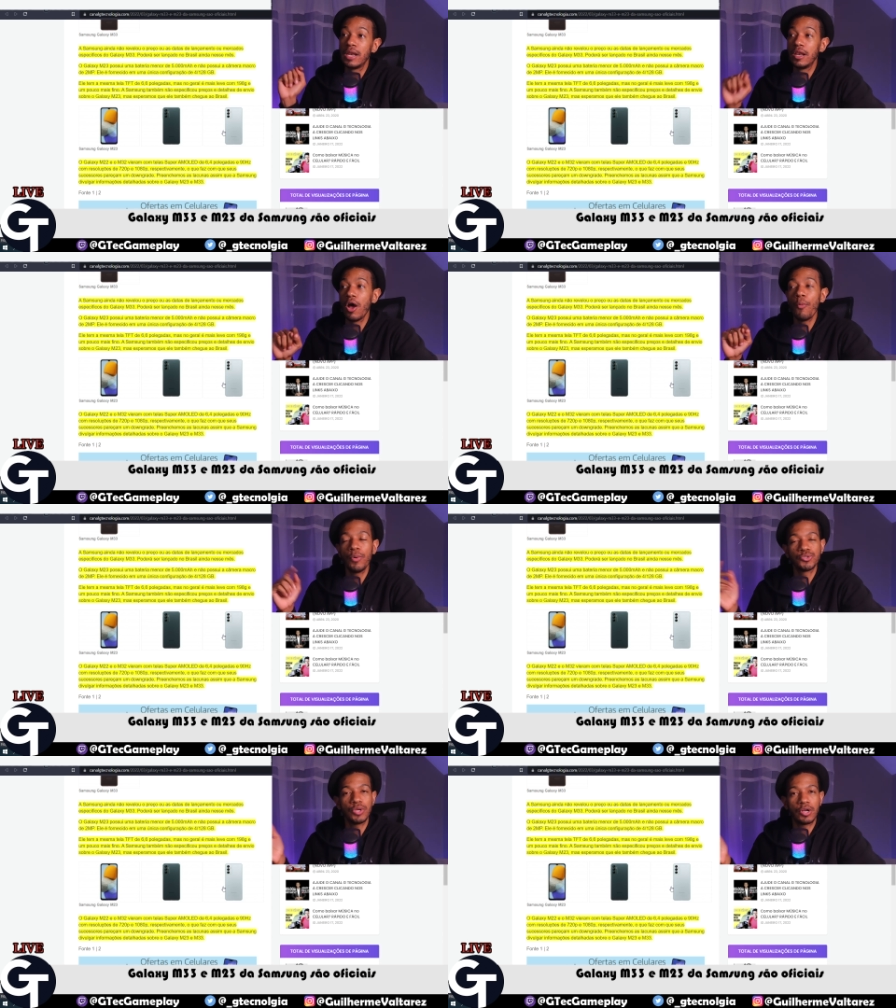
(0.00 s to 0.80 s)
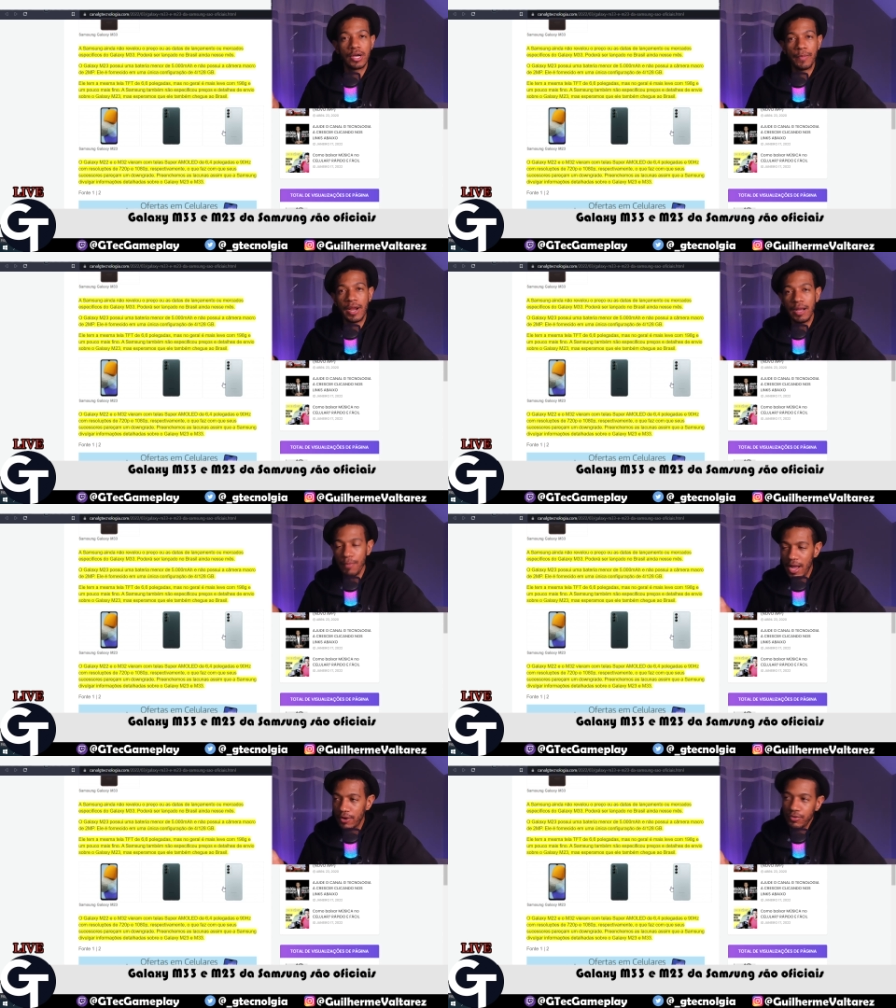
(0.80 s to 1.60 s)
não possui a câmera
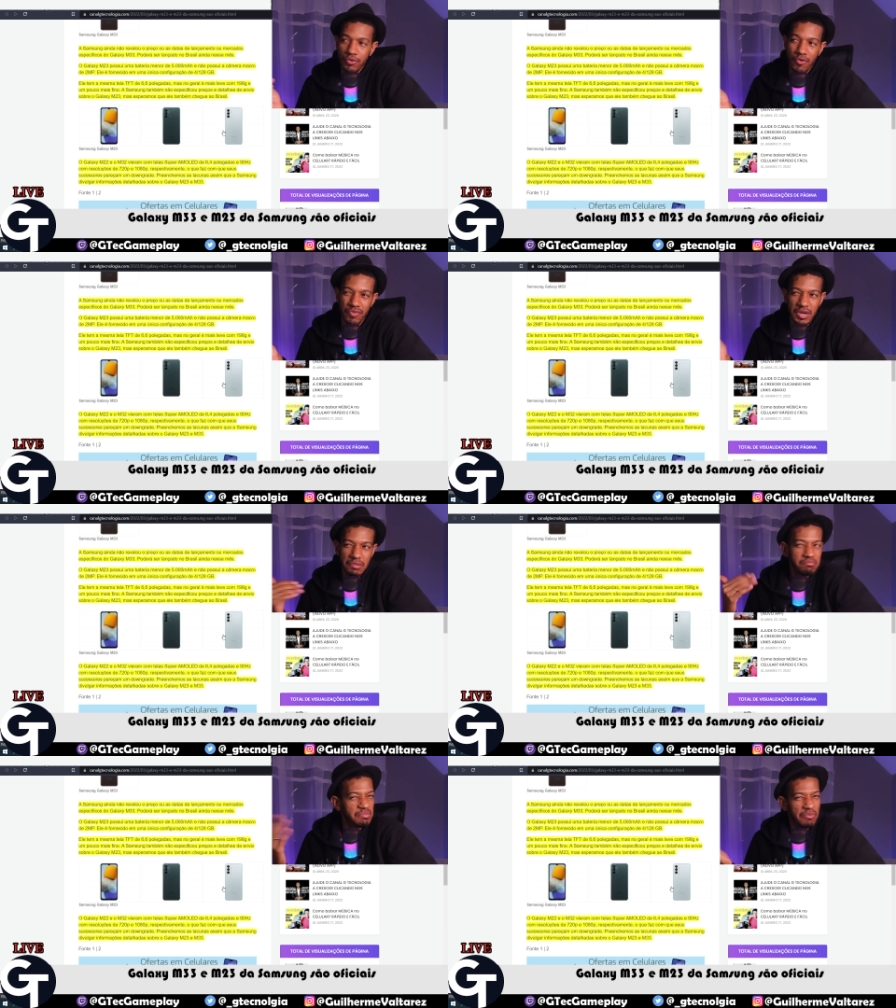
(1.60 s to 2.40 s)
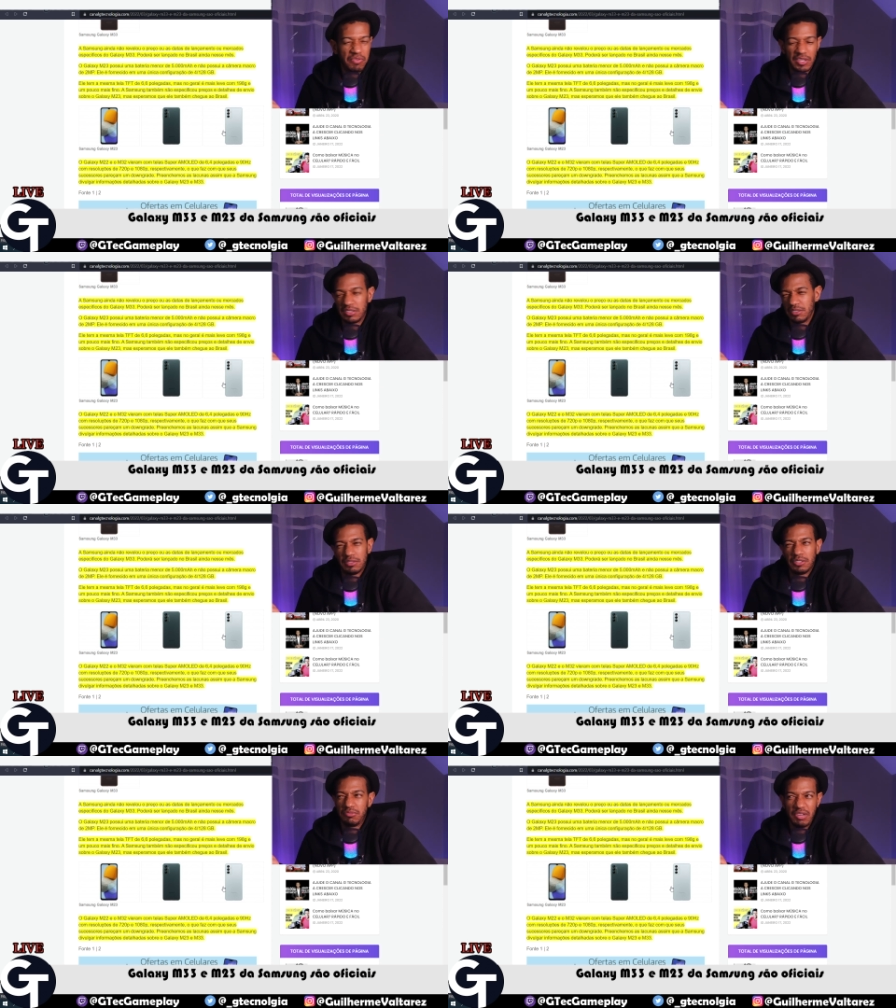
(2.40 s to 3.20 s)
macro, igual eu falei, não faz
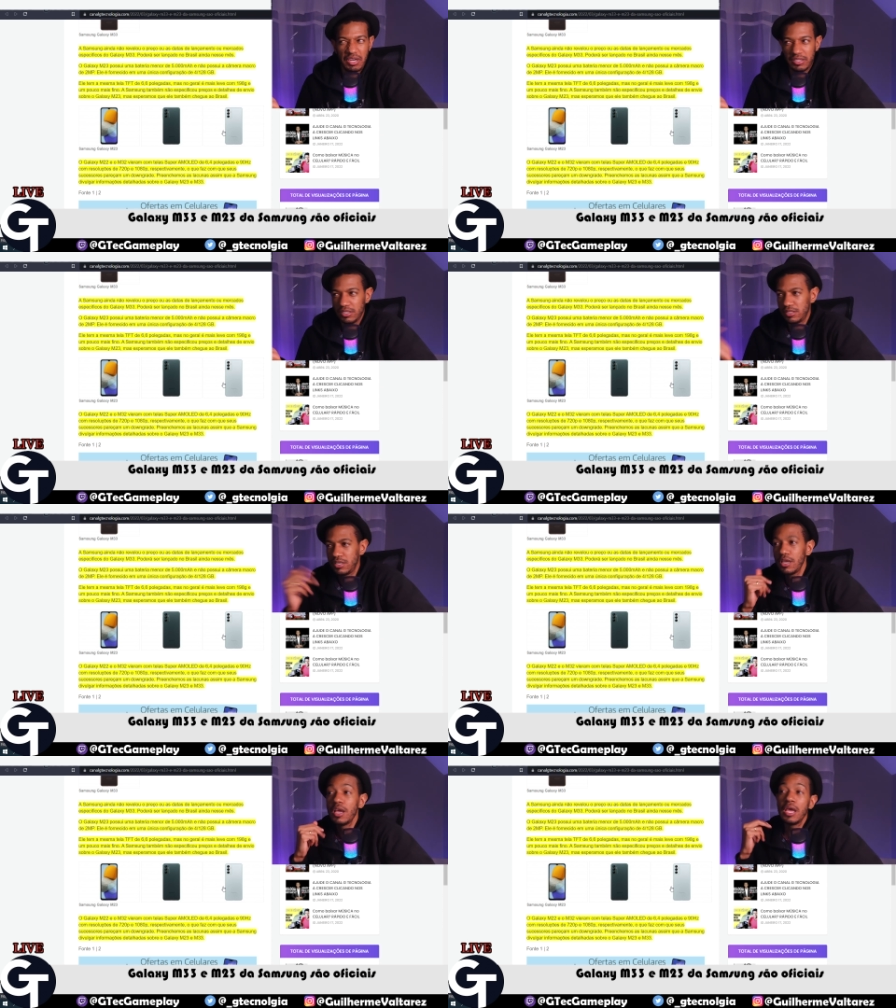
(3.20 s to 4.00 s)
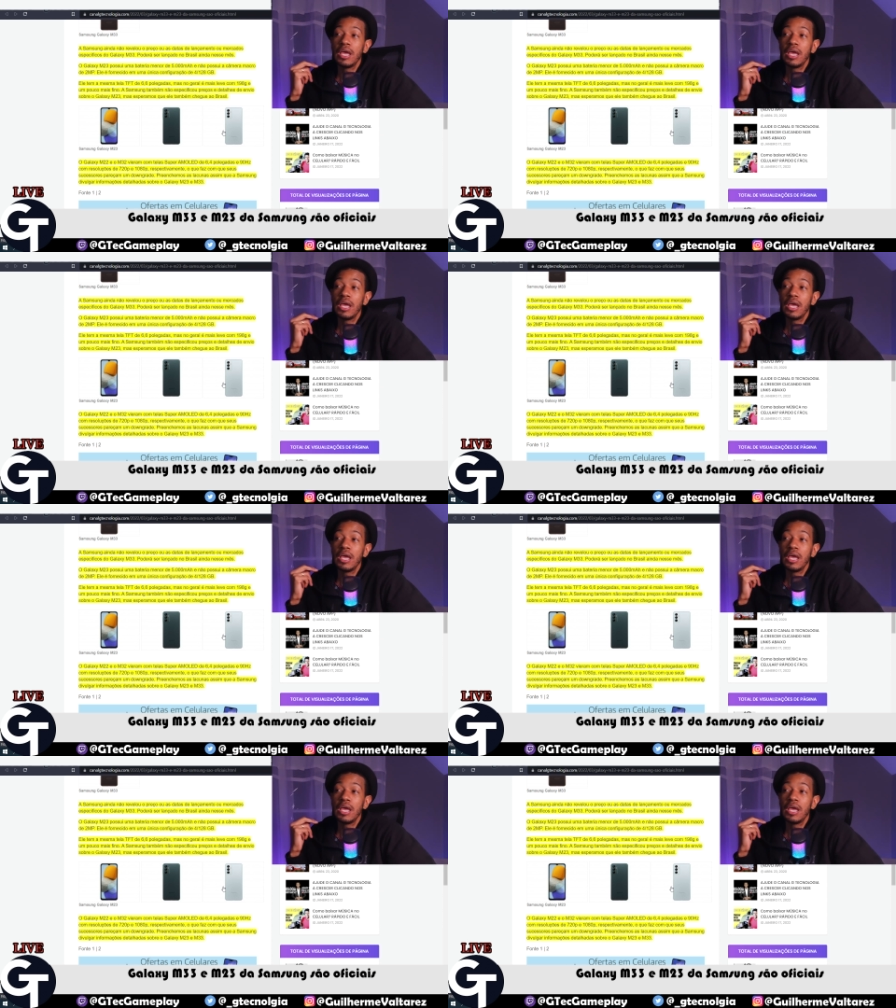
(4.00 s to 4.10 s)
tanta diferença assim,